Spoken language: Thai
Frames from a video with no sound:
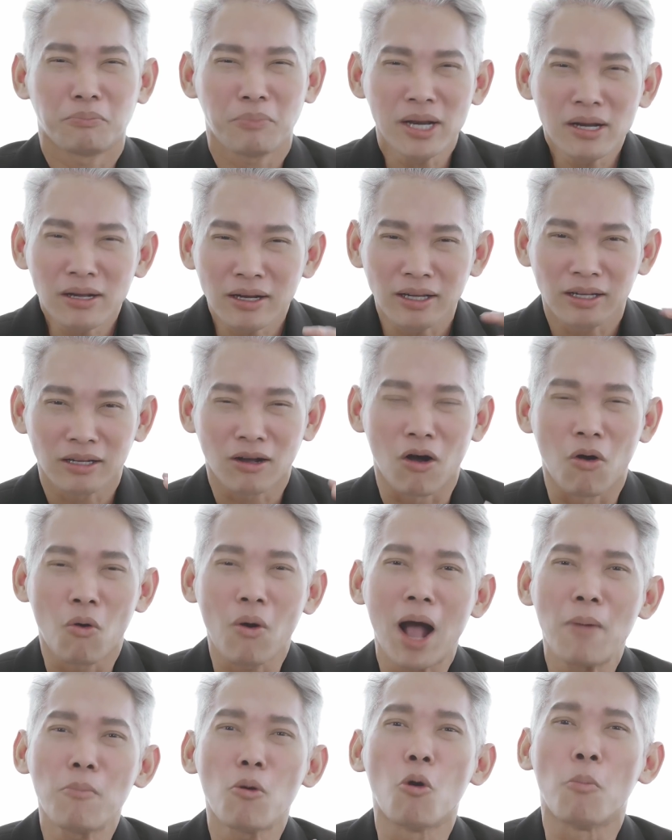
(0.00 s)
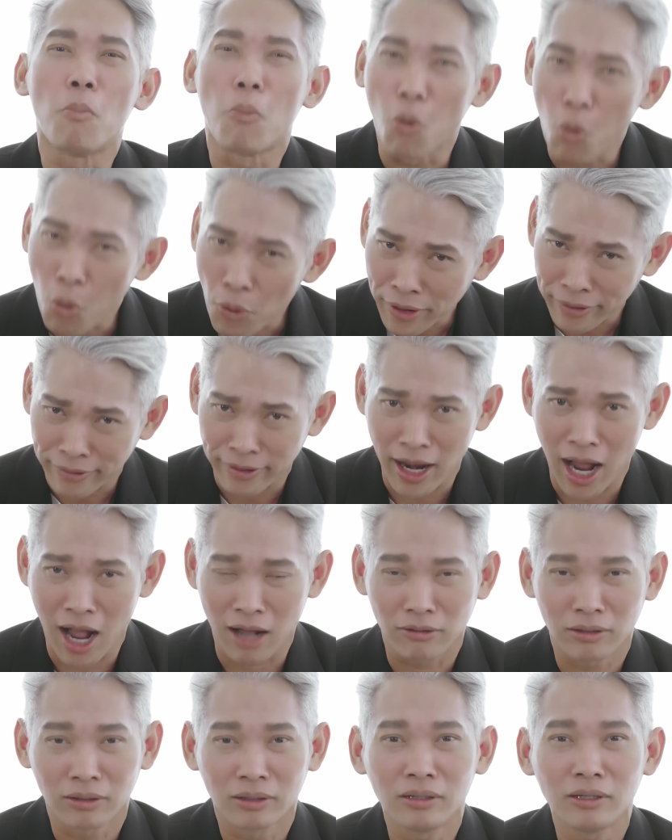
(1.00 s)
เป็นกลิ่นของความอบอุ่นนะ
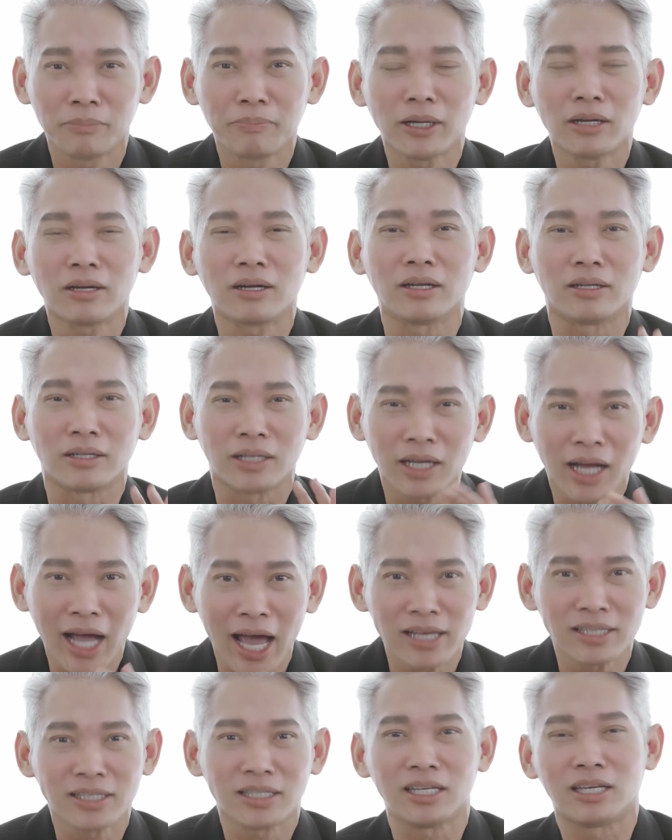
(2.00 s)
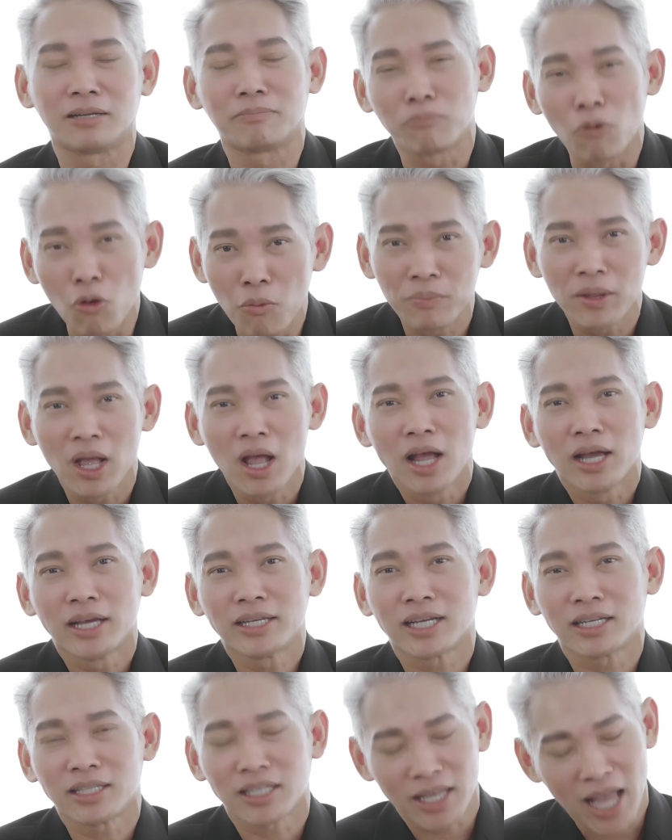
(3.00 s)
คือเป็นกลิ่นที่ใครฉีดปุ๊บดิ
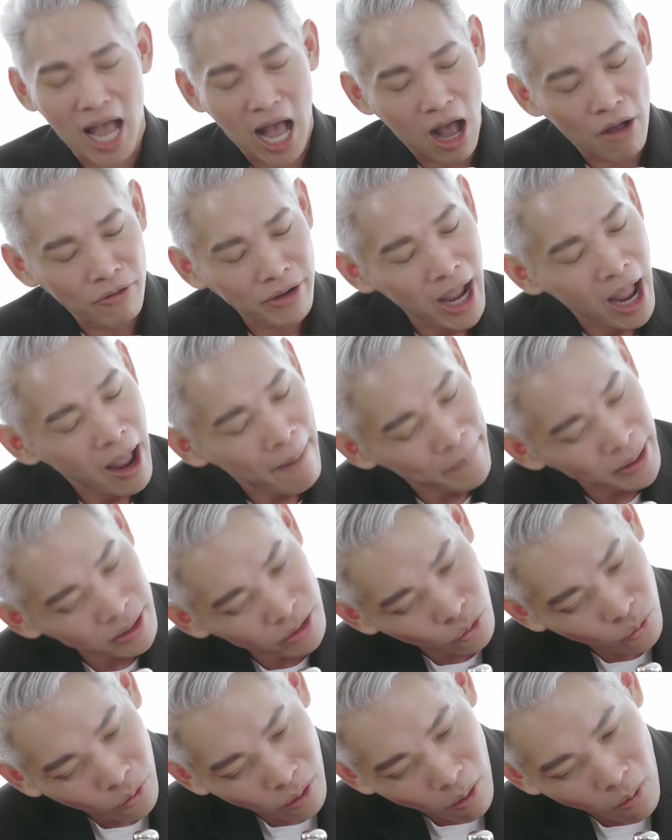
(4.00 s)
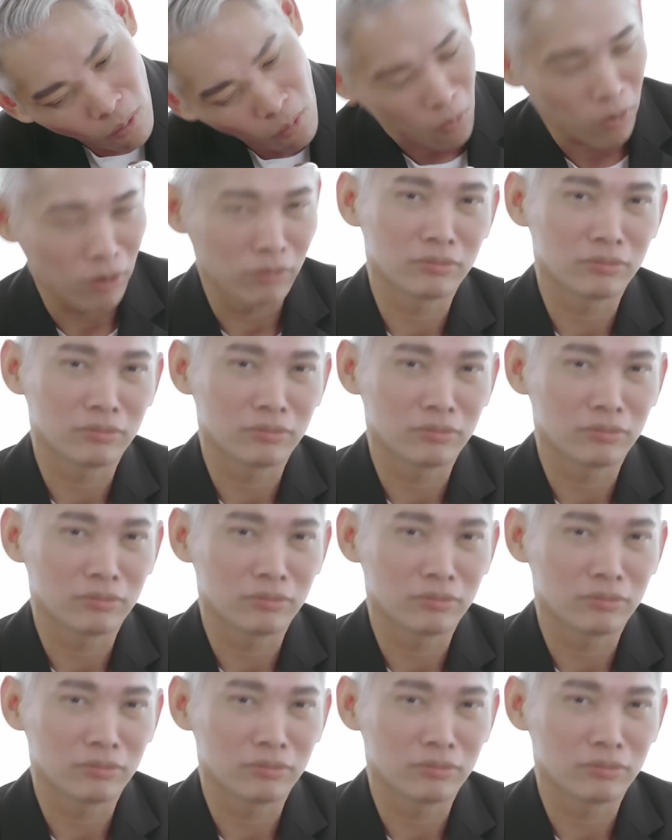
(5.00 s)
ฉันจะอยากเอาหน้าไปซุกอก